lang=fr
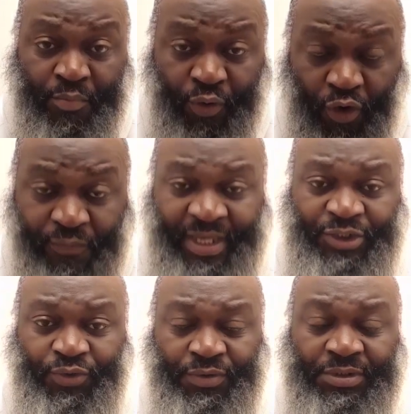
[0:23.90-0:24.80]
Première
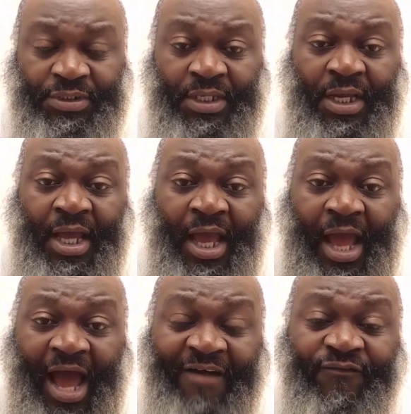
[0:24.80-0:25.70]
chose,
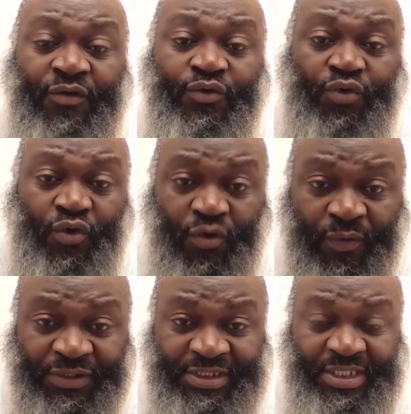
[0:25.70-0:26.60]
avant de
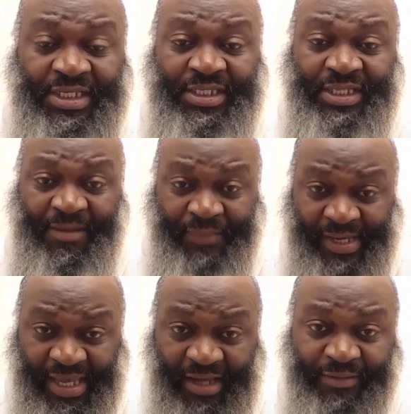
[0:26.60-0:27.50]
commencer la
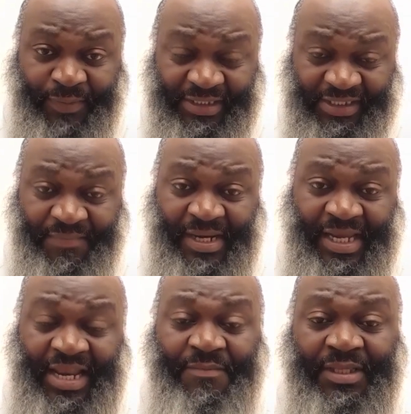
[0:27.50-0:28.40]
prière principale
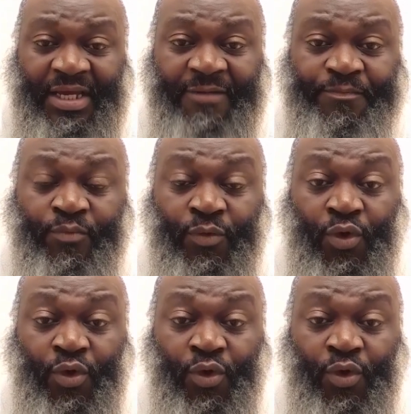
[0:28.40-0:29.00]
qu'est l'amida,